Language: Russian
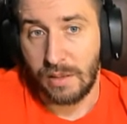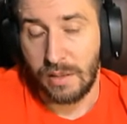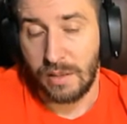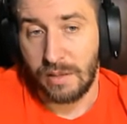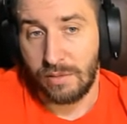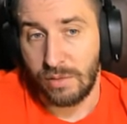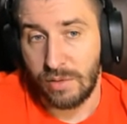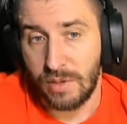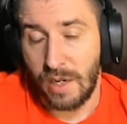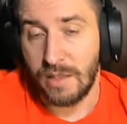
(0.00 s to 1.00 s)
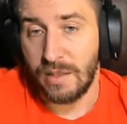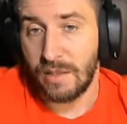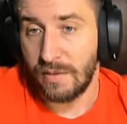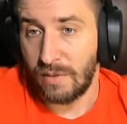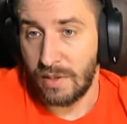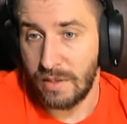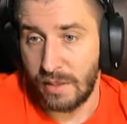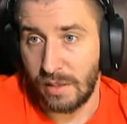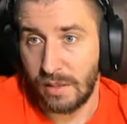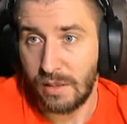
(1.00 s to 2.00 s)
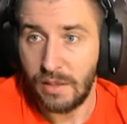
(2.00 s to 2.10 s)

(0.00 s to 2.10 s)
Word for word: А, то есть разница в разы.